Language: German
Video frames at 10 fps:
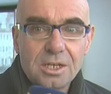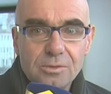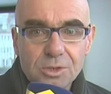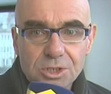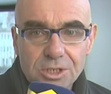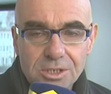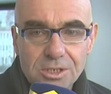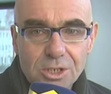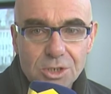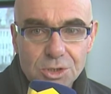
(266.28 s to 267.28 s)
wünsche
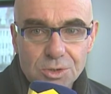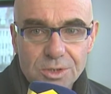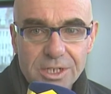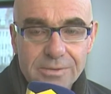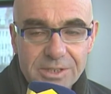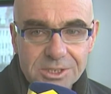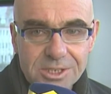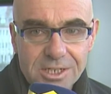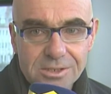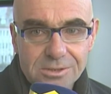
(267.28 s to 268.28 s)
Ihnen schöne
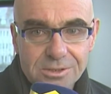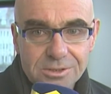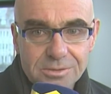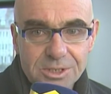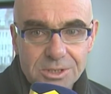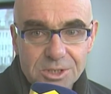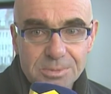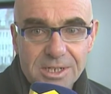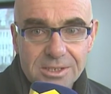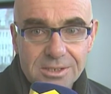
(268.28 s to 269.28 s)
Adventstage und wir sehen uns
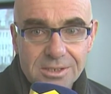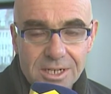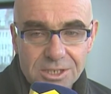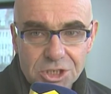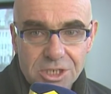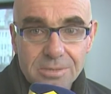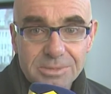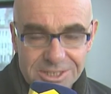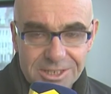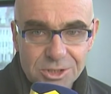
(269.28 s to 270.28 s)
bald an gleicher Stelle. Bis dann.